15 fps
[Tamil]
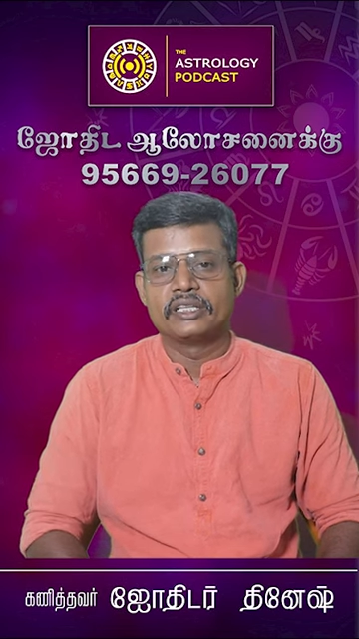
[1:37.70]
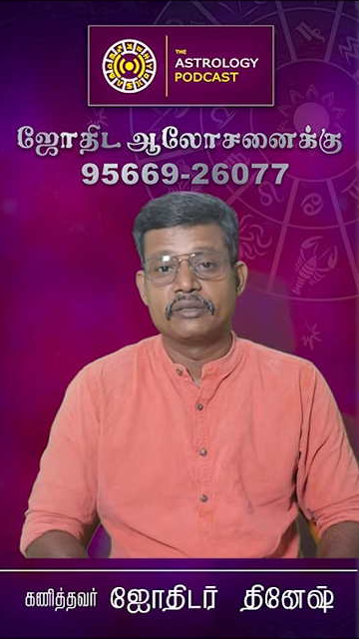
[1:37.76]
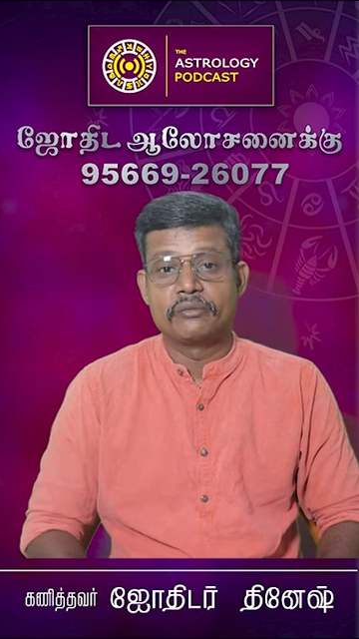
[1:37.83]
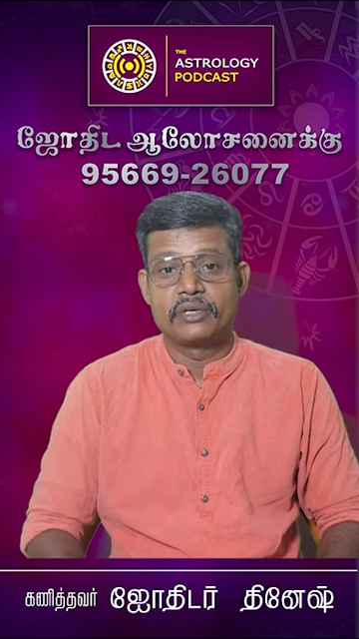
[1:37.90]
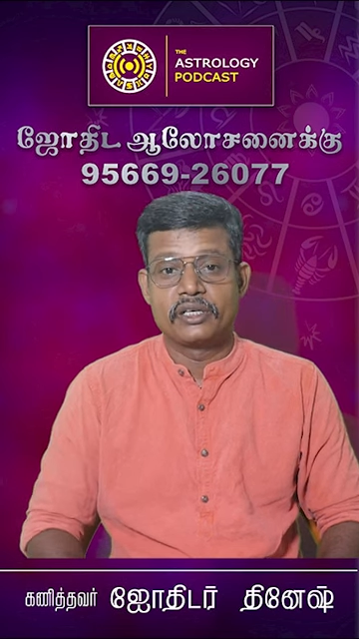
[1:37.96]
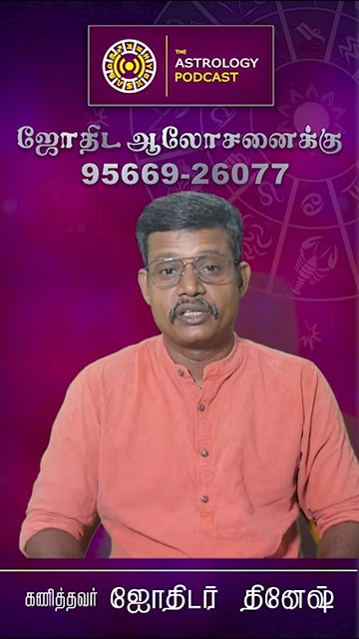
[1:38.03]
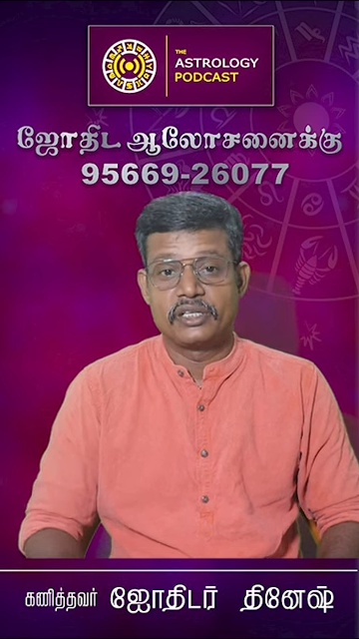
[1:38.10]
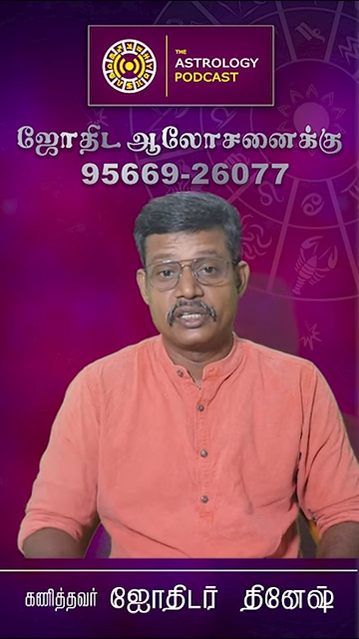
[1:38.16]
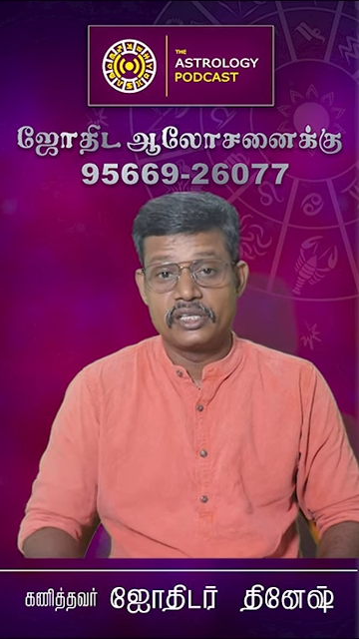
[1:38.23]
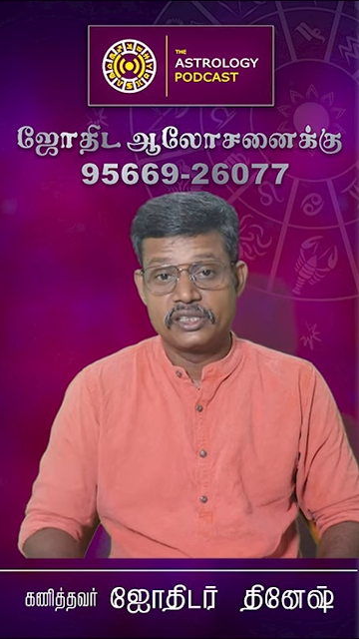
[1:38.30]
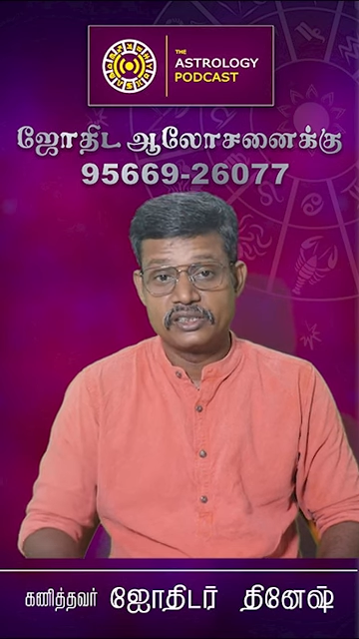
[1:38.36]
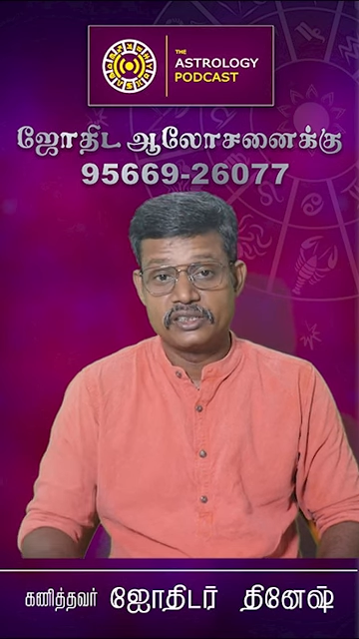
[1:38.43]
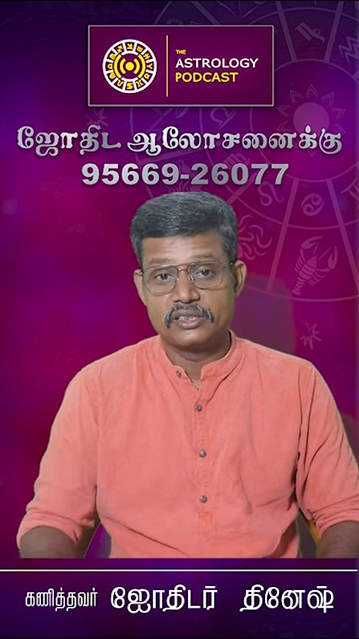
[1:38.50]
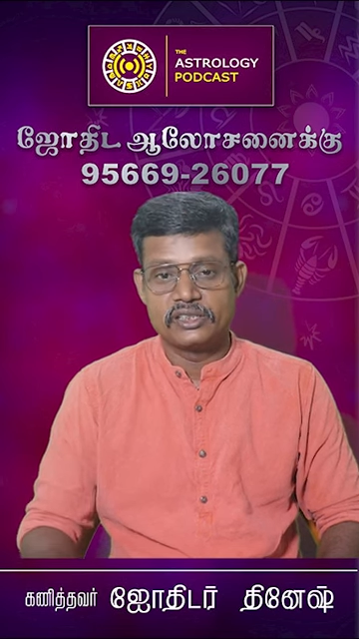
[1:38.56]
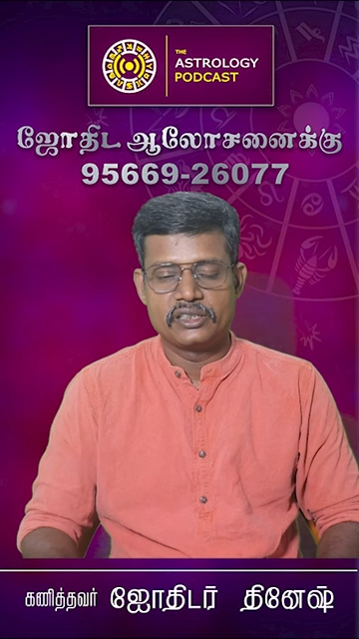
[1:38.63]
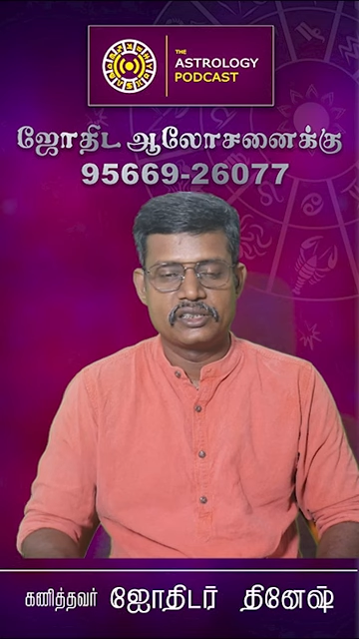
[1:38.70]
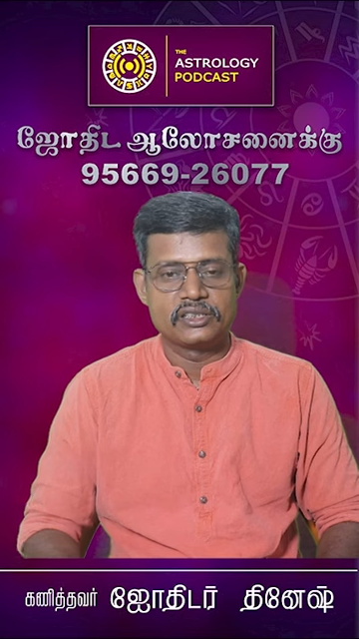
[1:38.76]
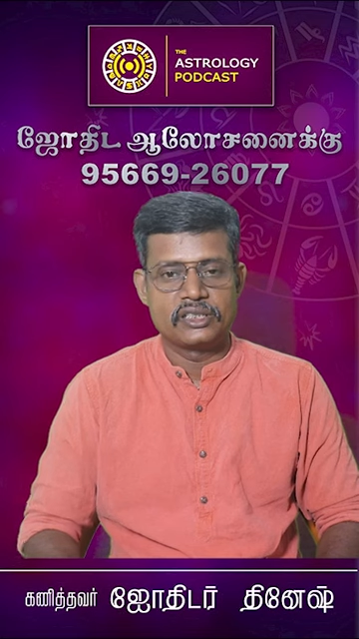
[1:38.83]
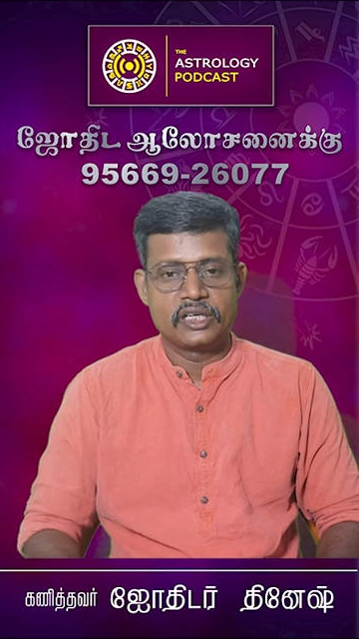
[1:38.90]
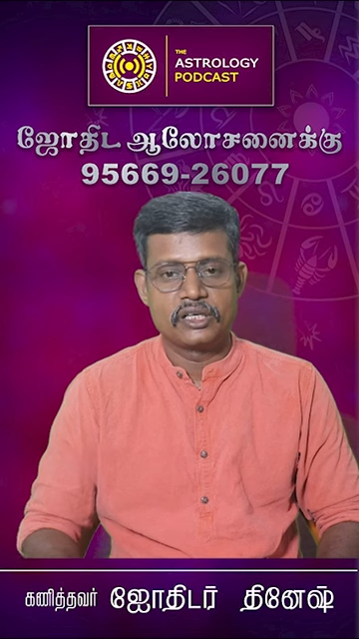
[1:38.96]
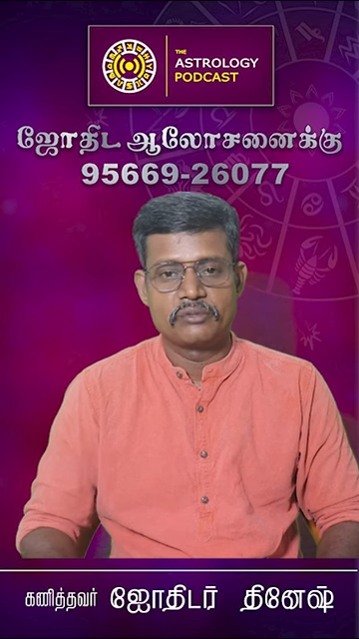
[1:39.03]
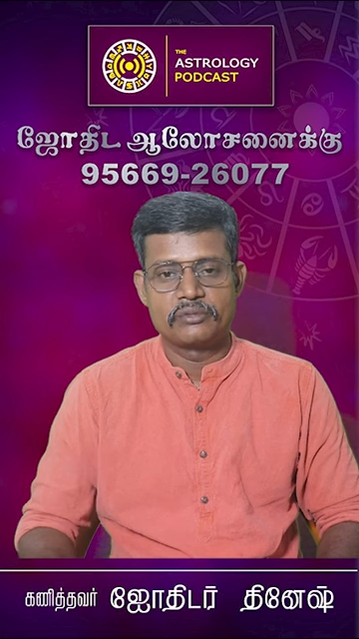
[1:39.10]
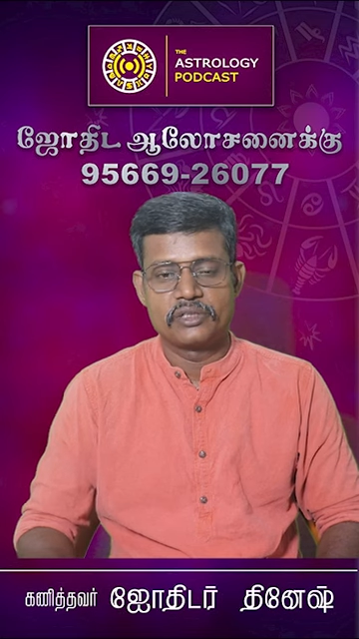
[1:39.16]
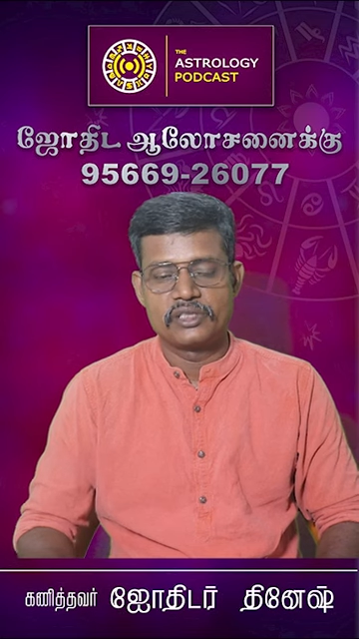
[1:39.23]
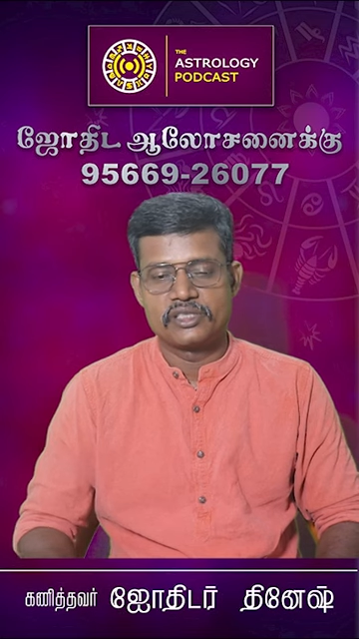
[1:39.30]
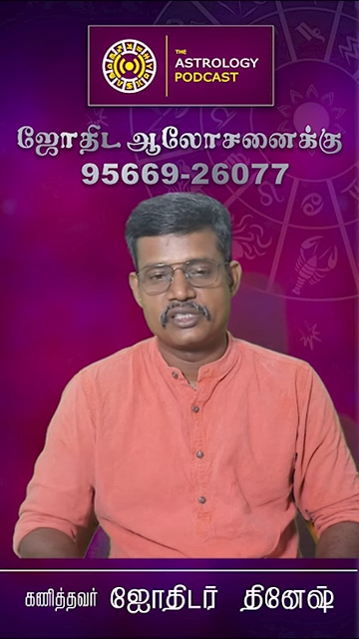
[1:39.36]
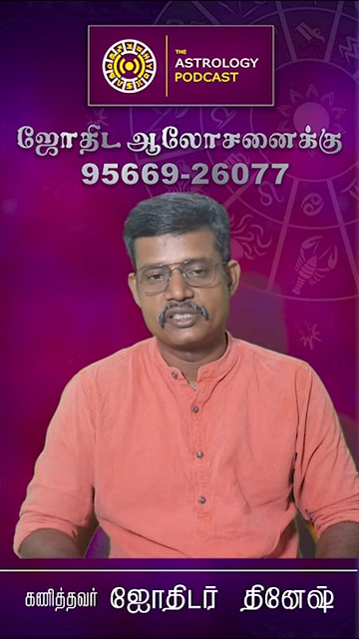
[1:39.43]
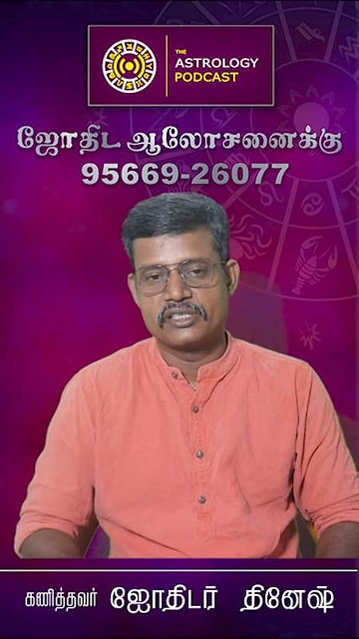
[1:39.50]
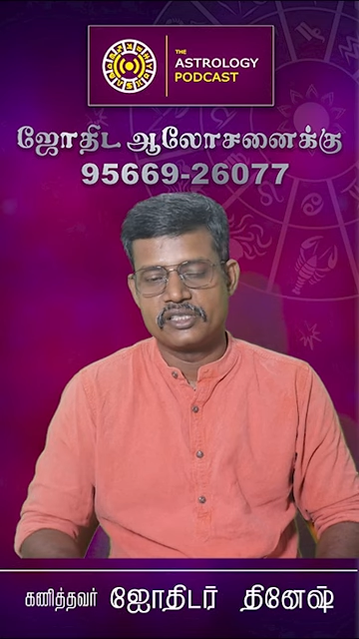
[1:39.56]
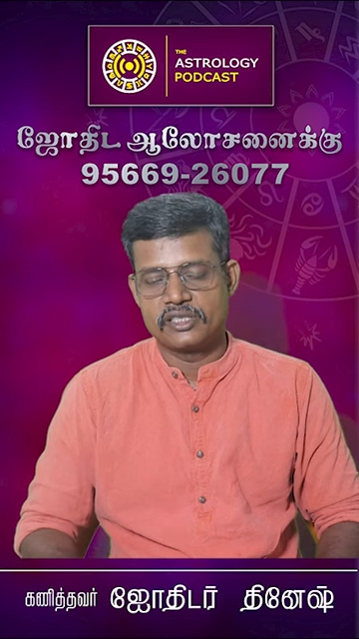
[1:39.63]
இந்த மாதிரி எழுத்து
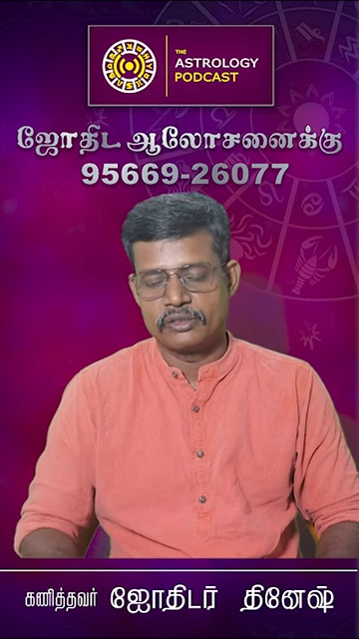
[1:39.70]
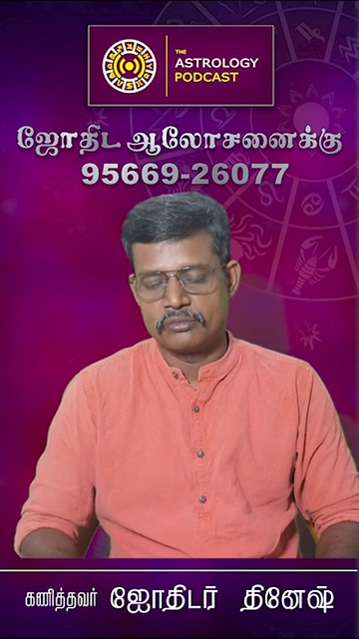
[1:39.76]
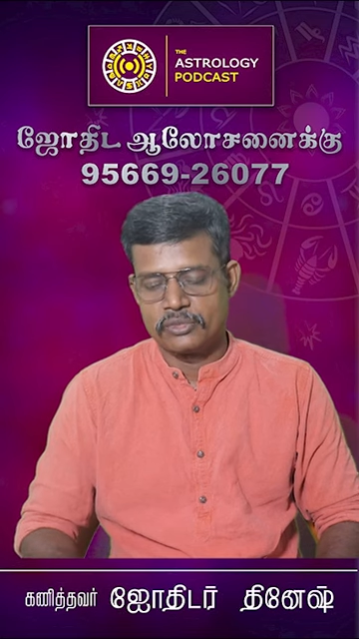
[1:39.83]
டாக்குமெண்டேஷன்ஸ்